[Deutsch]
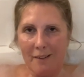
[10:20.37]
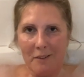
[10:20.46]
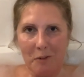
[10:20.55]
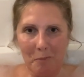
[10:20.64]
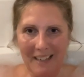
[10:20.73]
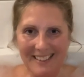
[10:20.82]

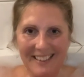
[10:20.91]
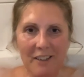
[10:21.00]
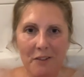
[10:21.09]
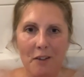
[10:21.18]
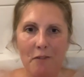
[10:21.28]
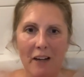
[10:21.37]
Sobald ich
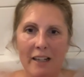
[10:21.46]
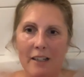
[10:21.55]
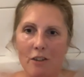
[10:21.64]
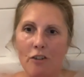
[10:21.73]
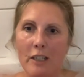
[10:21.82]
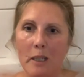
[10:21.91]
aus der Wanne
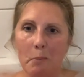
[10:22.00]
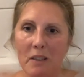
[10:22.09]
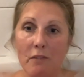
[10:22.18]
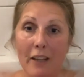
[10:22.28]
gestiegen bin,